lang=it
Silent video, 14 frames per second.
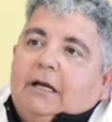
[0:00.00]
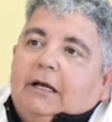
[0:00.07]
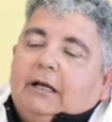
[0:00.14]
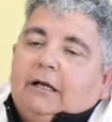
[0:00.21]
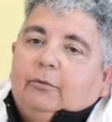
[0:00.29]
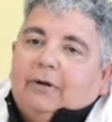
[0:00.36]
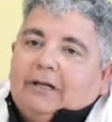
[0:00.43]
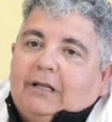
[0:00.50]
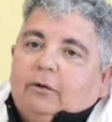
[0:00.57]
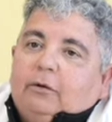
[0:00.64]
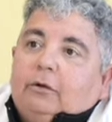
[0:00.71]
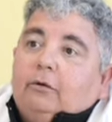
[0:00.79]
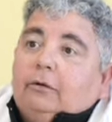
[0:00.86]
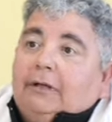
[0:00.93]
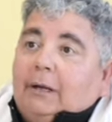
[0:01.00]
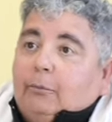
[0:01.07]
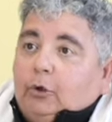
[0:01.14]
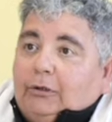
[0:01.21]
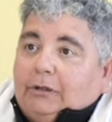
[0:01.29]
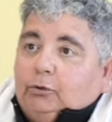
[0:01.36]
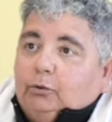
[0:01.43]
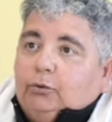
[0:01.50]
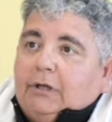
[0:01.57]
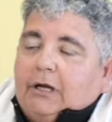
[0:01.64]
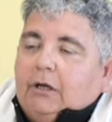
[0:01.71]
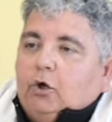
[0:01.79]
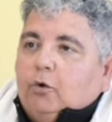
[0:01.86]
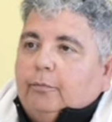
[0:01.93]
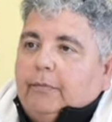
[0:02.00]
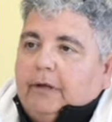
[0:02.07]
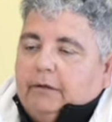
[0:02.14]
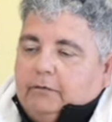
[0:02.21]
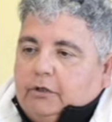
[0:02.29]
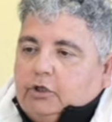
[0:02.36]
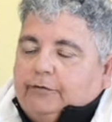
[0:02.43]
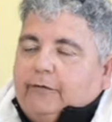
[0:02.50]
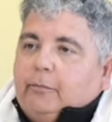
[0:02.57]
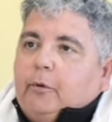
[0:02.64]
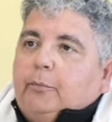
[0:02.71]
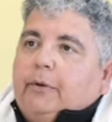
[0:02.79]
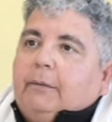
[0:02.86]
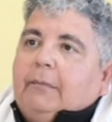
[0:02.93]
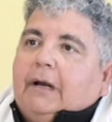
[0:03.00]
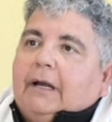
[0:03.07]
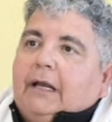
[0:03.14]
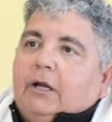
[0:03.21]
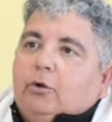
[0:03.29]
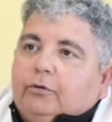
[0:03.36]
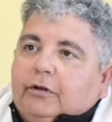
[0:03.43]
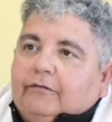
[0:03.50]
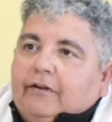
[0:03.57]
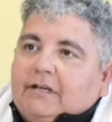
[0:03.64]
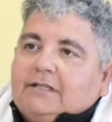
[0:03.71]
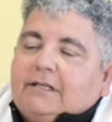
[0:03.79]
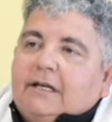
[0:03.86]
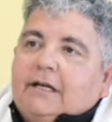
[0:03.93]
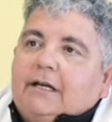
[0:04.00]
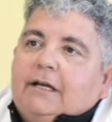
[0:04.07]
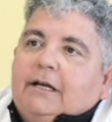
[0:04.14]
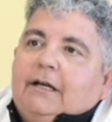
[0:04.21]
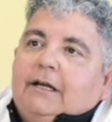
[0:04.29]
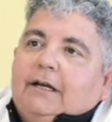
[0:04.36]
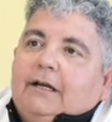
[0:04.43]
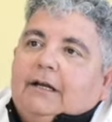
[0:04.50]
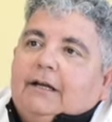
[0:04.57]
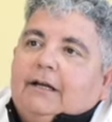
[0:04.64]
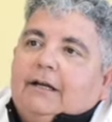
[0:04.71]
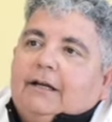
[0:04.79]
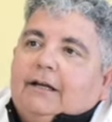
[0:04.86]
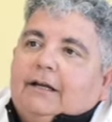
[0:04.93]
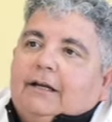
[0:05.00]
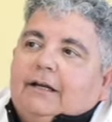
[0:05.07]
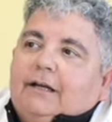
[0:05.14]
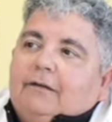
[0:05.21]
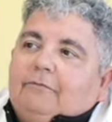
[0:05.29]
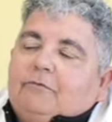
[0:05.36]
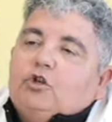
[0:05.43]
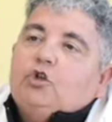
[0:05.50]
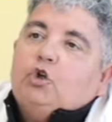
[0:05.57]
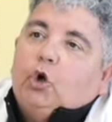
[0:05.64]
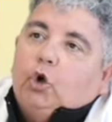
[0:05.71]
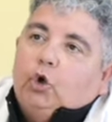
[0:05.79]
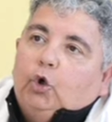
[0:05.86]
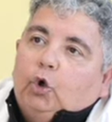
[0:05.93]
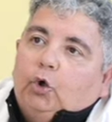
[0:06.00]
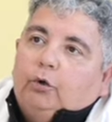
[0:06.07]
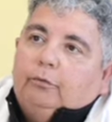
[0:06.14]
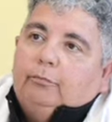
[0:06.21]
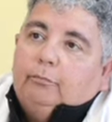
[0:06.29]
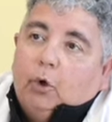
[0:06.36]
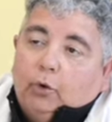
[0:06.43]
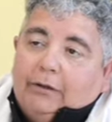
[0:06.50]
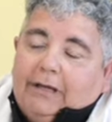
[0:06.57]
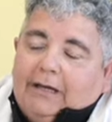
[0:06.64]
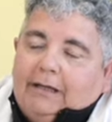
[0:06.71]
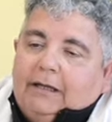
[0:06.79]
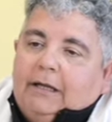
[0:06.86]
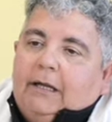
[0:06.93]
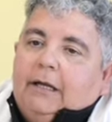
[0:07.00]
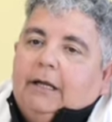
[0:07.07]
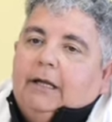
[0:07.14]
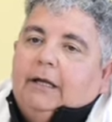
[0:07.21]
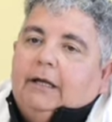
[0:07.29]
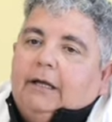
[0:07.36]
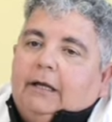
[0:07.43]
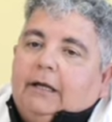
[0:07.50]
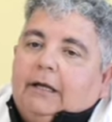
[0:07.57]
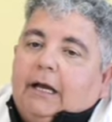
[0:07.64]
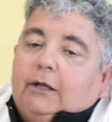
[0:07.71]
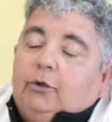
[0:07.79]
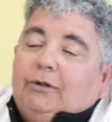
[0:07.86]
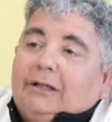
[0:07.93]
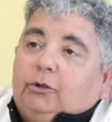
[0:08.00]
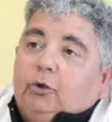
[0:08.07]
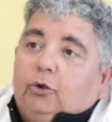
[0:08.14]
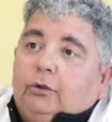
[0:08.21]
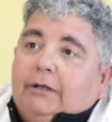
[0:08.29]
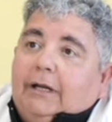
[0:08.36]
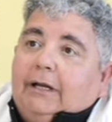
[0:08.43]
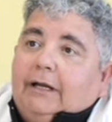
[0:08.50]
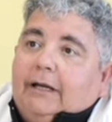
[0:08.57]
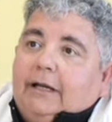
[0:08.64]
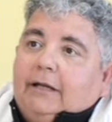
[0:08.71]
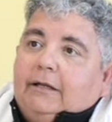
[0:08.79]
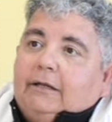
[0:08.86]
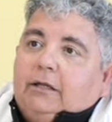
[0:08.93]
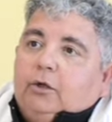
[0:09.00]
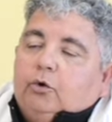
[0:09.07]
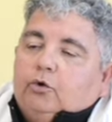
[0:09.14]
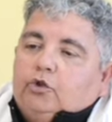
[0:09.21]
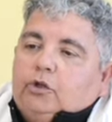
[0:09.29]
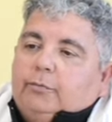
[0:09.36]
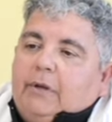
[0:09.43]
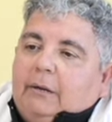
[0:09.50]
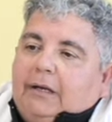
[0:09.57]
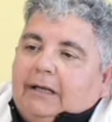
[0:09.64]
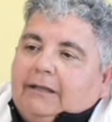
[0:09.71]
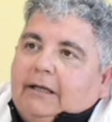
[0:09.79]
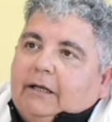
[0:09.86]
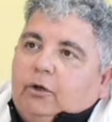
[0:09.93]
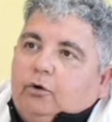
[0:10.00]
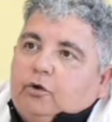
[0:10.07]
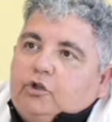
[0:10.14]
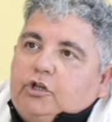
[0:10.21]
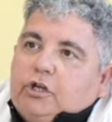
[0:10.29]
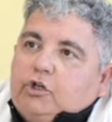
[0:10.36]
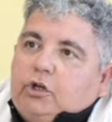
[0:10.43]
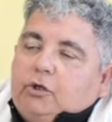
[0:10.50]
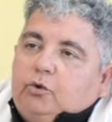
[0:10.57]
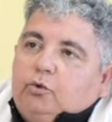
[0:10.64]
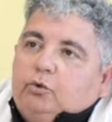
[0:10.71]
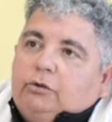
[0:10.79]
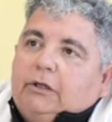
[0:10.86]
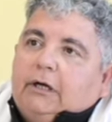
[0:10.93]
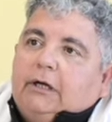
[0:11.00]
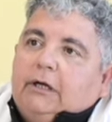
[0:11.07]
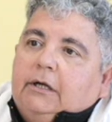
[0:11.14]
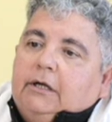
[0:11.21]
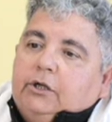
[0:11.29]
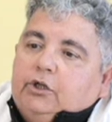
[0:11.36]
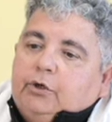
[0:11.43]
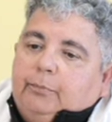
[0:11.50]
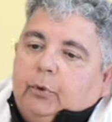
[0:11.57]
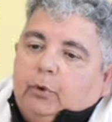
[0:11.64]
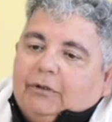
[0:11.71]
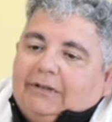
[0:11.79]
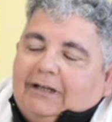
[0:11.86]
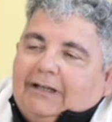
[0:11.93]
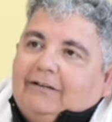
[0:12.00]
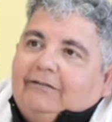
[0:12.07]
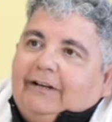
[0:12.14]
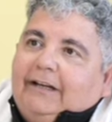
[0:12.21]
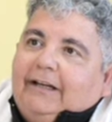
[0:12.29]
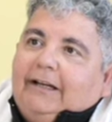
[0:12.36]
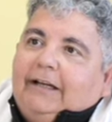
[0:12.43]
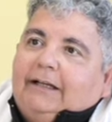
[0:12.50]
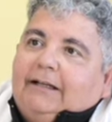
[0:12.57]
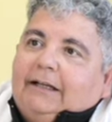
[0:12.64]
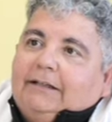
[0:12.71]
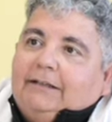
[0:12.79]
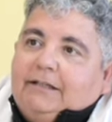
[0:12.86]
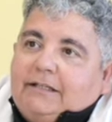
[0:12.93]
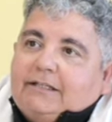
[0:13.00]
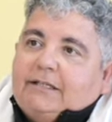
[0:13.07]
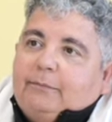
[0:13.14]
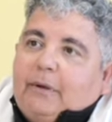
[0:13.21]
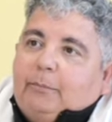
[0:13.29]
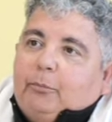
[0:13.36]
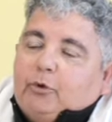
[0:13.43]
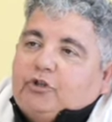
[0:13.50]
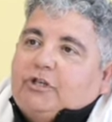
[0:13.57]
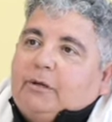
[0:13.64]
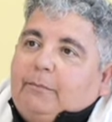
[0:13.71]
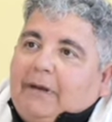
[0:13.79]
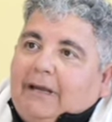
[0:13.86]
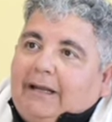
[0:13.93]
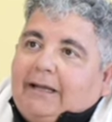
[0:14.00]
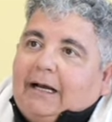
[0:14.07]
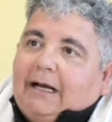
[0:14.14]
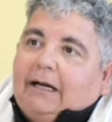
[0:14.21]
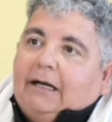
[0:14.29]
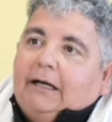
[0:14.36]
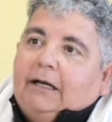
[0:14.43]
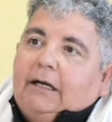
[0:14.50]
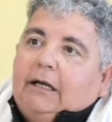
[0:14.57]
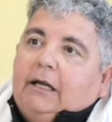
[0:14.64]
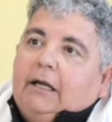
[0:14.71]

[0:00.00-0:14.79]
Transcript: riguardo la montatura, come dicevamo prima che non deve essere eh, solo moda, eh, aiutandolo nelle lenti. Oggi abbiamo, la tecnologia ci aiuta, ci porta ad avere tantissime possibilità